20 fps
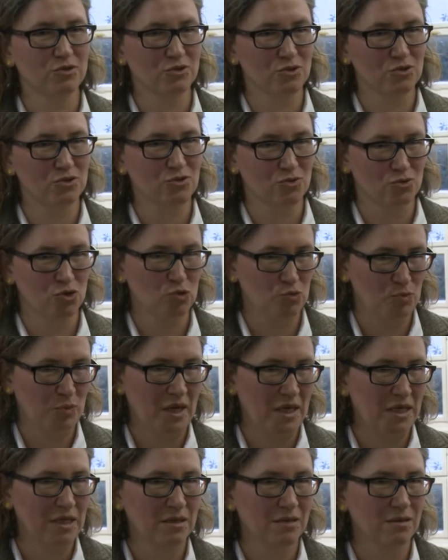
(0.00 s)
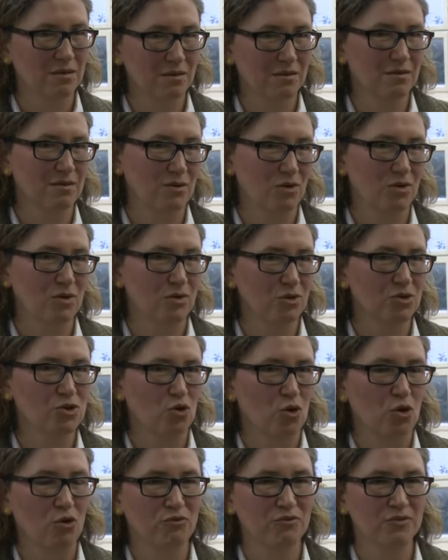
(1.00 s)
zu sprechen, äh,
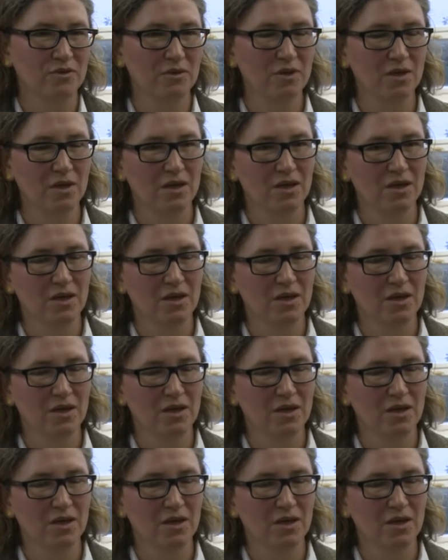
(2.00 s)
so offen